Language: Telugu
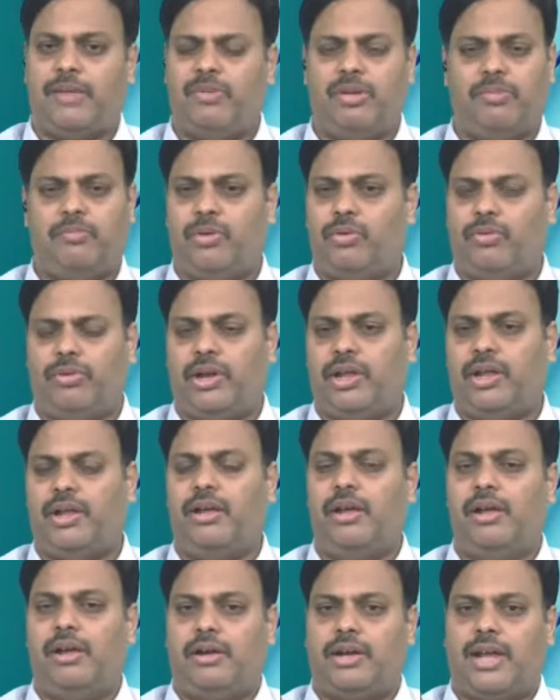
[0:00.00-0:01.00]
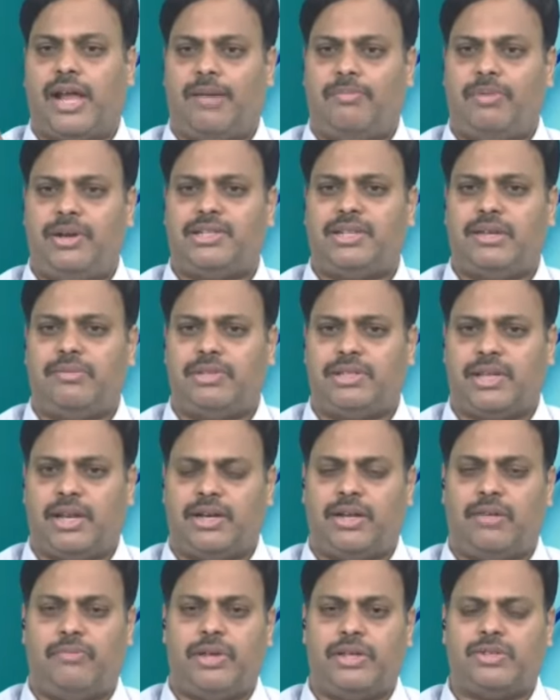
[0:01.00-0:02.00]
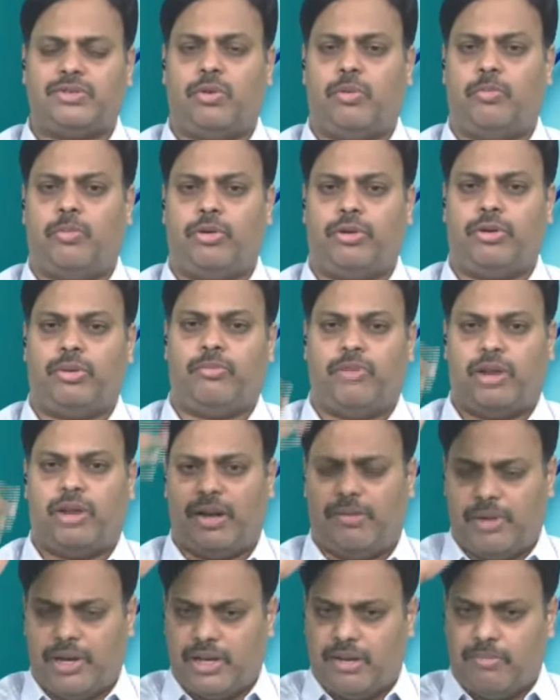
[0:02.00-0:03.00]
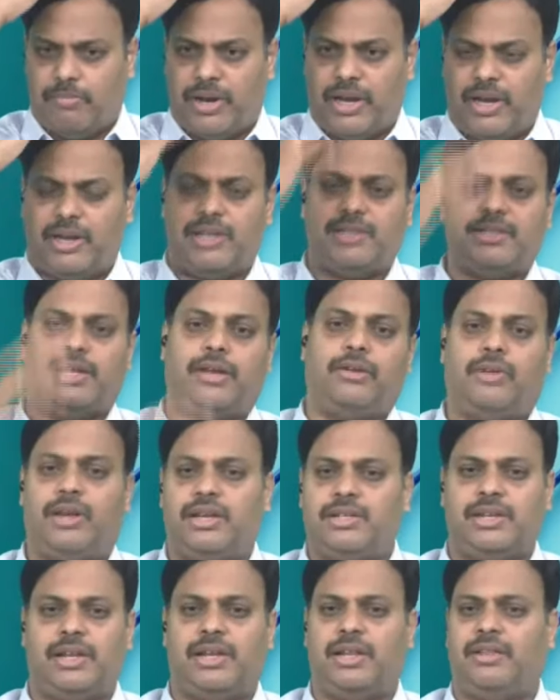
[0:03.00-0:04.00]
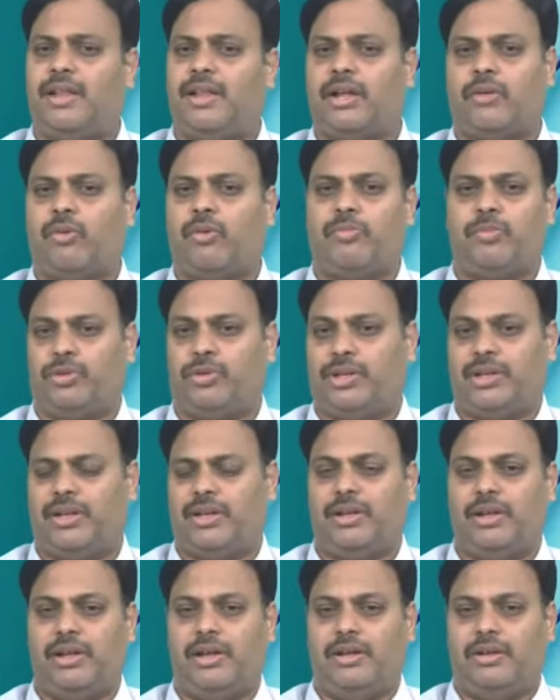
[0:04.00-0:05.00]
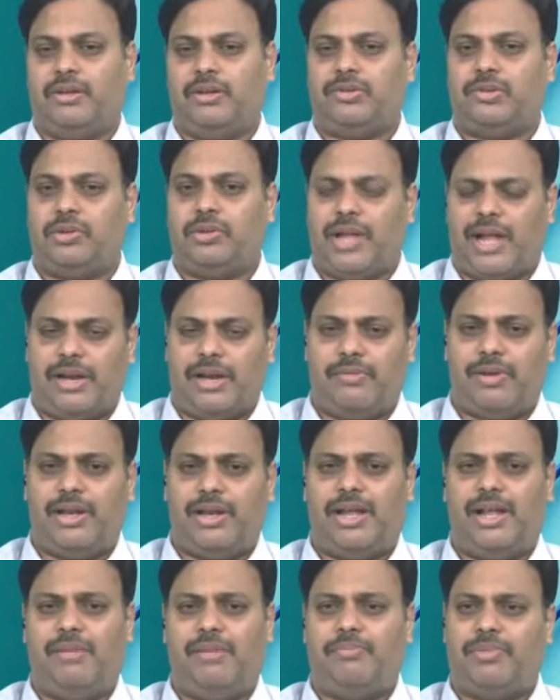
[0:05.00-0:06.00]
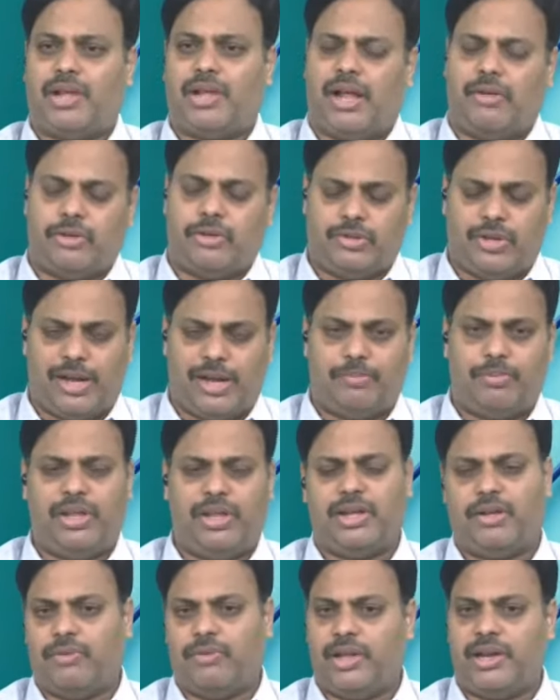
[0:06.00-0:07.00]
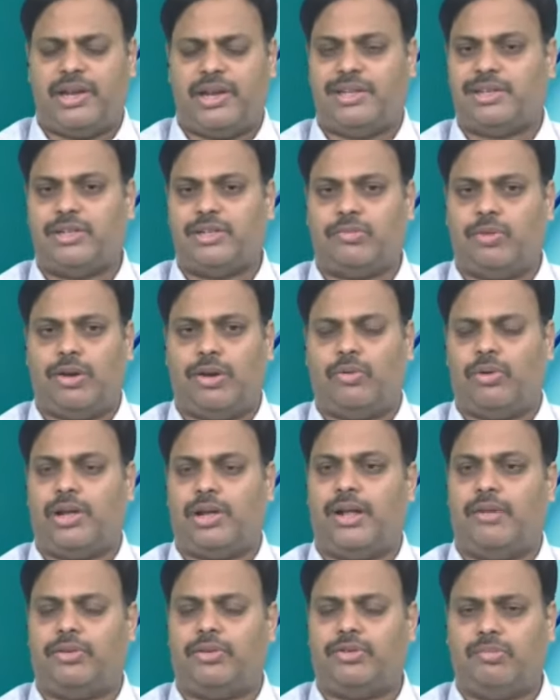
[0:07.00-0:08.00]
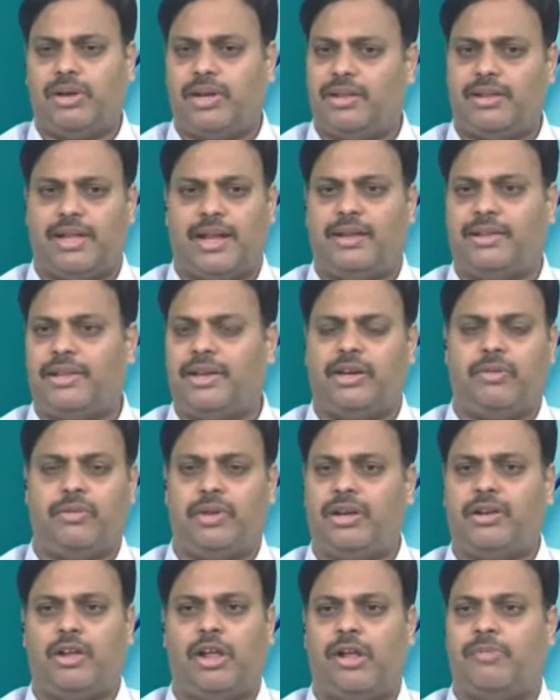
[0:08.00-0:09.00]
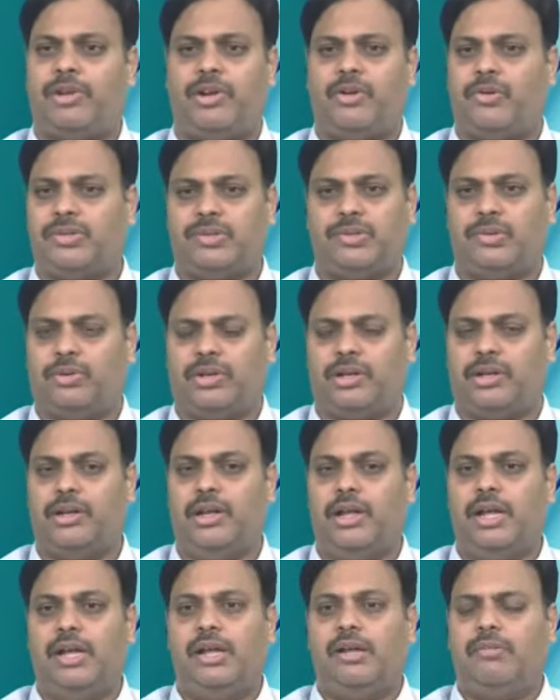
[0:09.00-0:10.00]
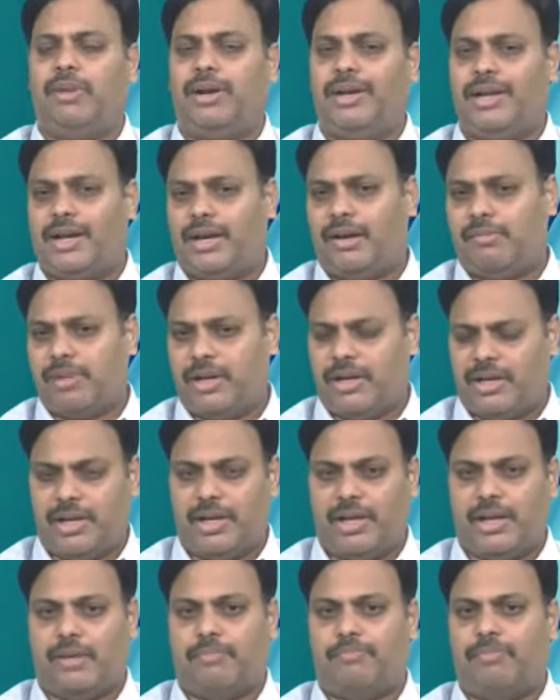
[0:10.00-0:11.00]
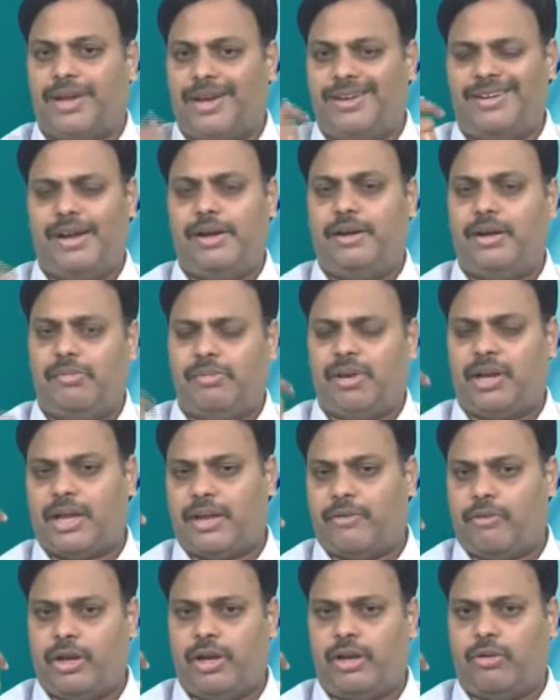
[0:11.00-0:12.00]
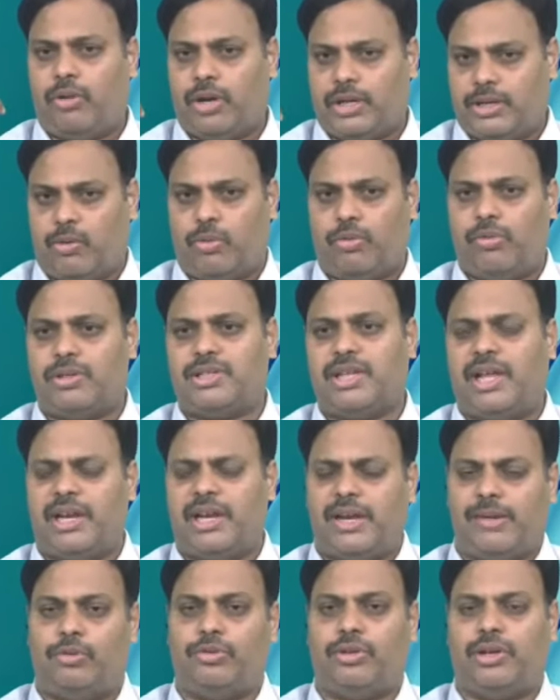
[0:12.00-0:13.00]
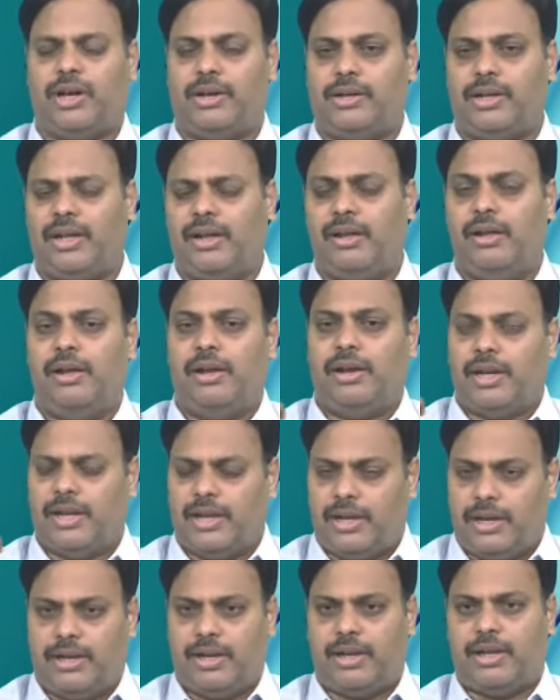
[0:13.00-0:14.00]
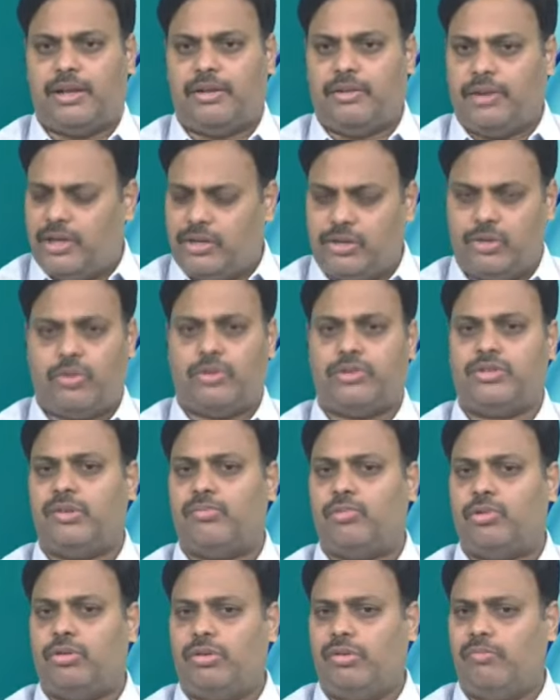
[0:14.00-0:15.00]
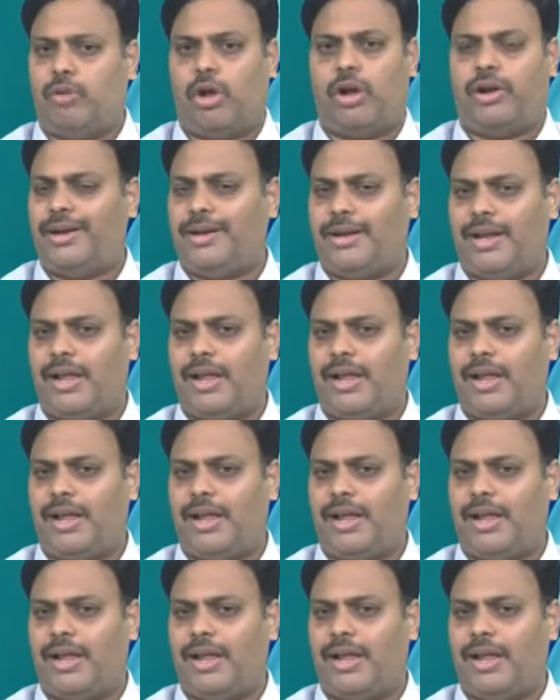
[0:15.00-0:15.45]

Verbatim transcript: హై బీపీ ఉండి టాబ్లెట్స్ అవి సరిగ్గా వేసుకోకపోవడం వల్ల మనకి బ్రెయిన్ కి సర్క్యులేషన్ అనేది తక్కువైపోతుంది సో దానివల్ల కావచ్చు లేకపోతే ఇంకా వేరే రీజన్స్ వల్ల కూడా కావచ్చు మనకి తల తిరగటం అనేది కామన్గా వస్తుంటది బట్ ఇక్కడ మనకి ఏంటంటే మనకి ఎవరైనా ఒకటి ఒక్కొక్కసారి ఏమవుతుందంటే ఏదన్నా ఇష్యూ వచ్చే ముందు బాడీ